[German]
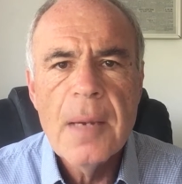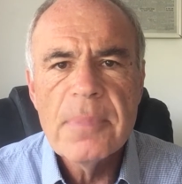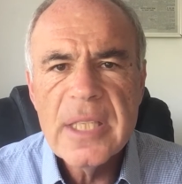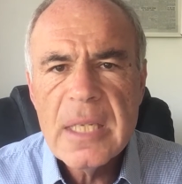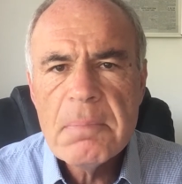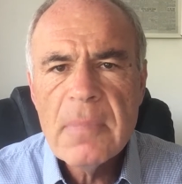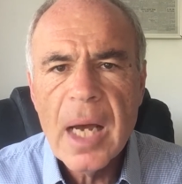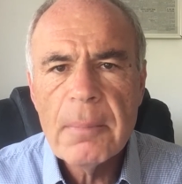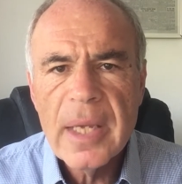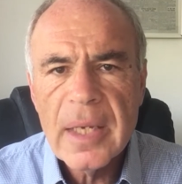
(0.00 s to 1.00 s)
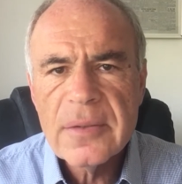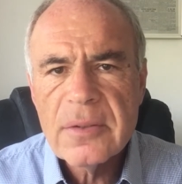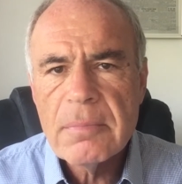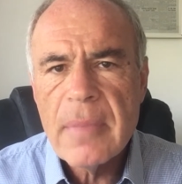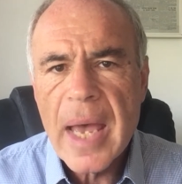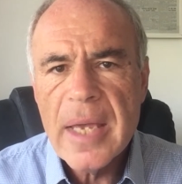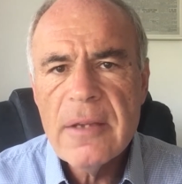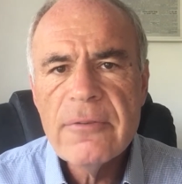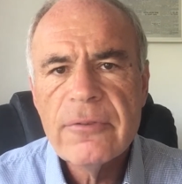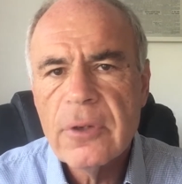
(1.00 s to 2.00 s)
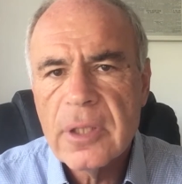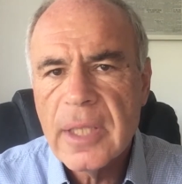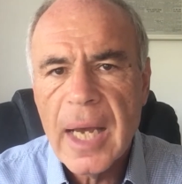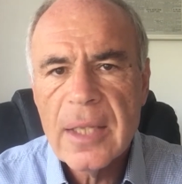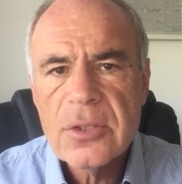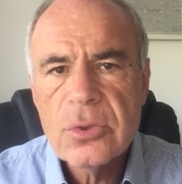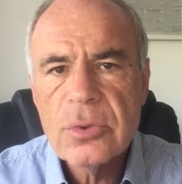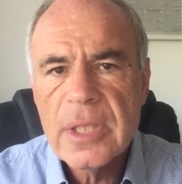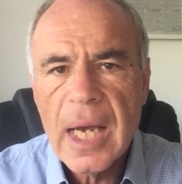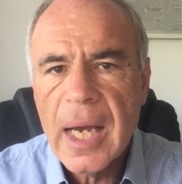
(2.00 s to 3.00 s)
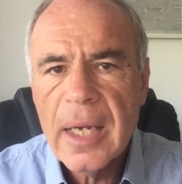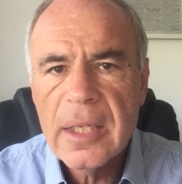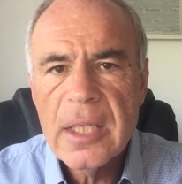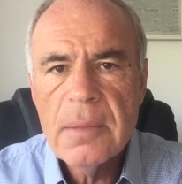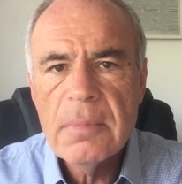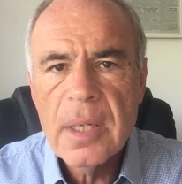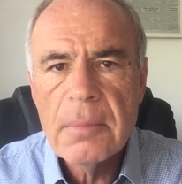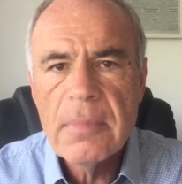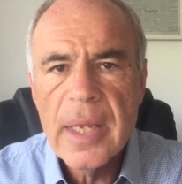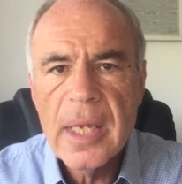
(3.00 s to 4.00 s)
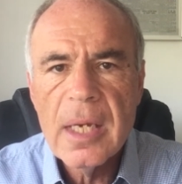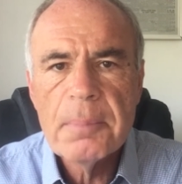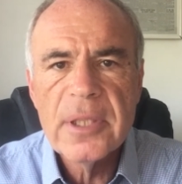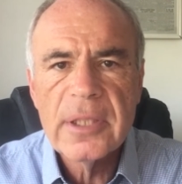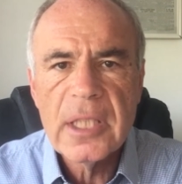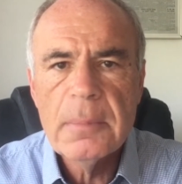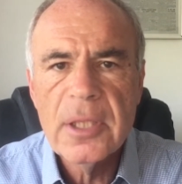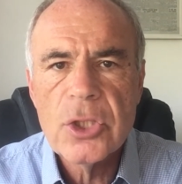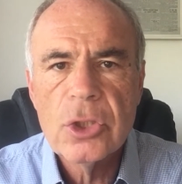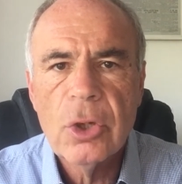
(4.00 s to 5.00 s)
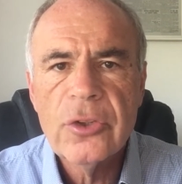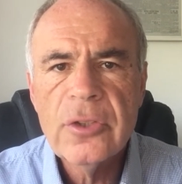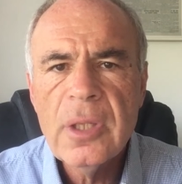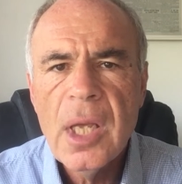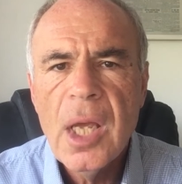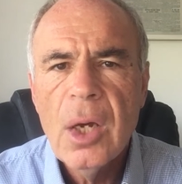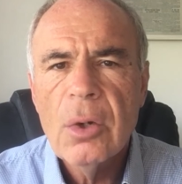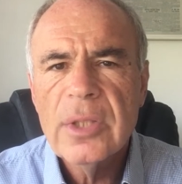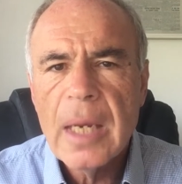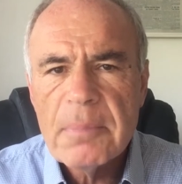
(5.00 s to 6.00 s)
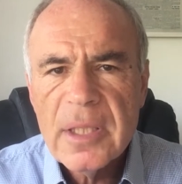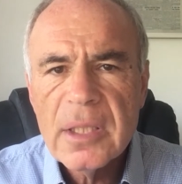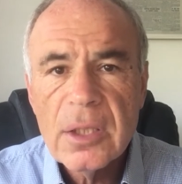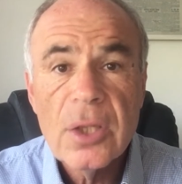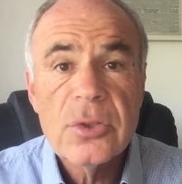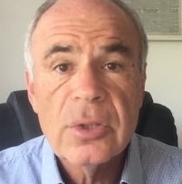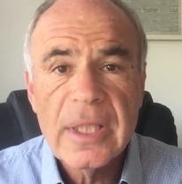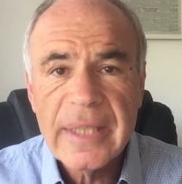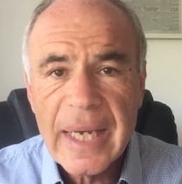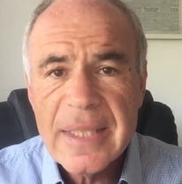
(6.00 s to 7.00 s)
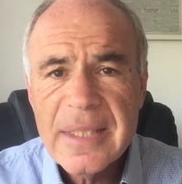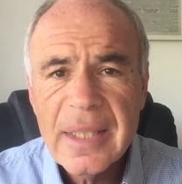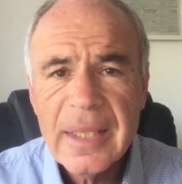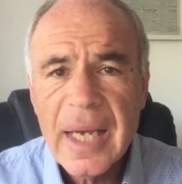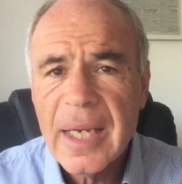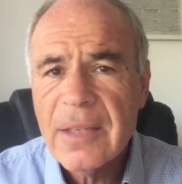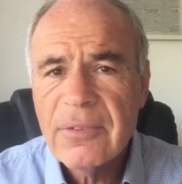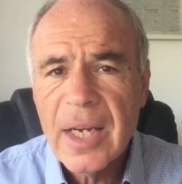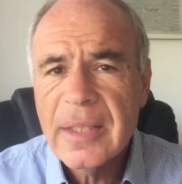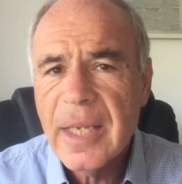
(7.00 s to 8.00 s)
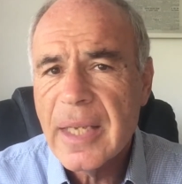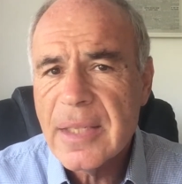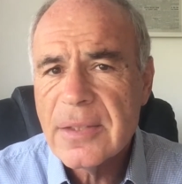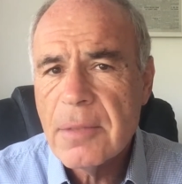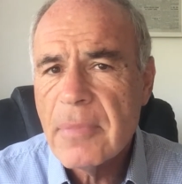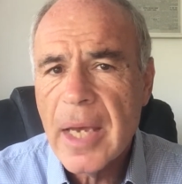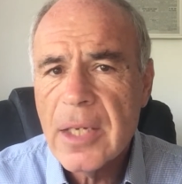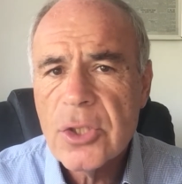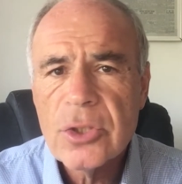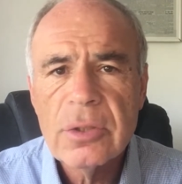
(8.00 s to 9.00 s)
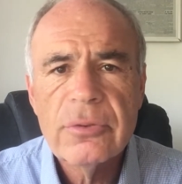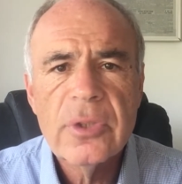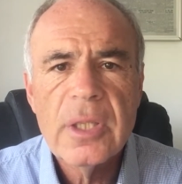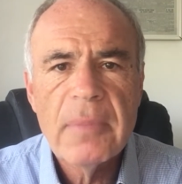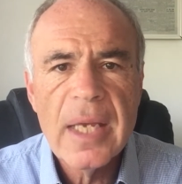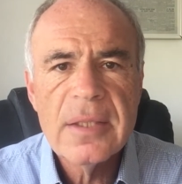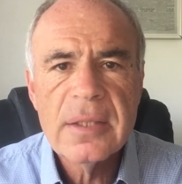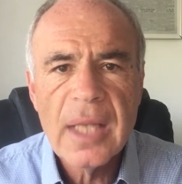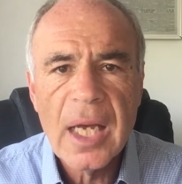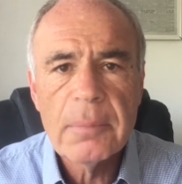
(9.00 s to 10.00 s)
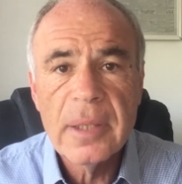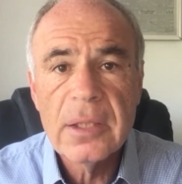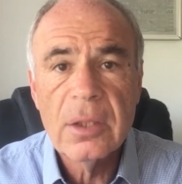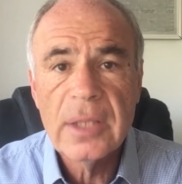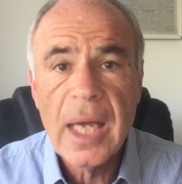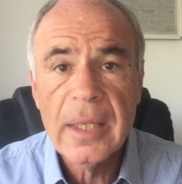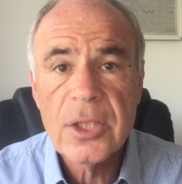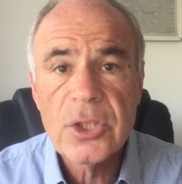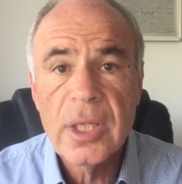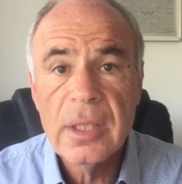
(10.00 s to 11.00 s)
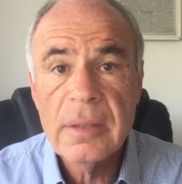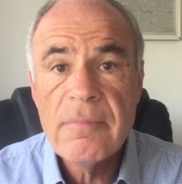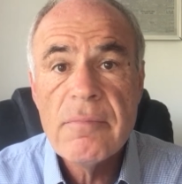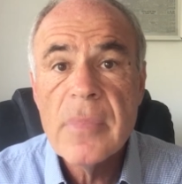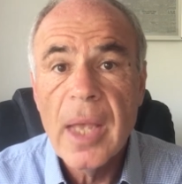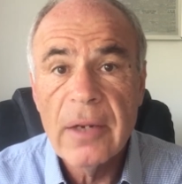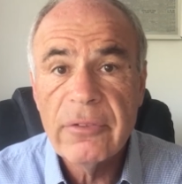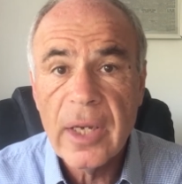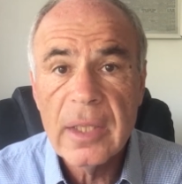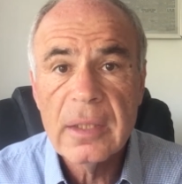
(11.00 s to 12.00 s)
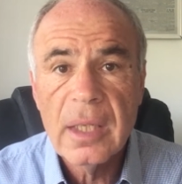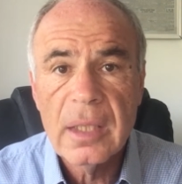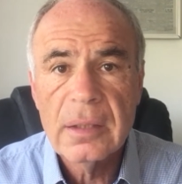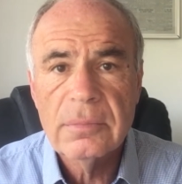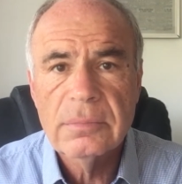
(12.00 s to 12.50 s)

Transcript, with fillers: blieben am 1. Mai von Jahr zu Jahr immer mehr Betriebe geschlossen und ab Mitte der 1930er Jahre war der 1. Mai schon für die meisten Arbeiter und Angestellten ein freier Tag.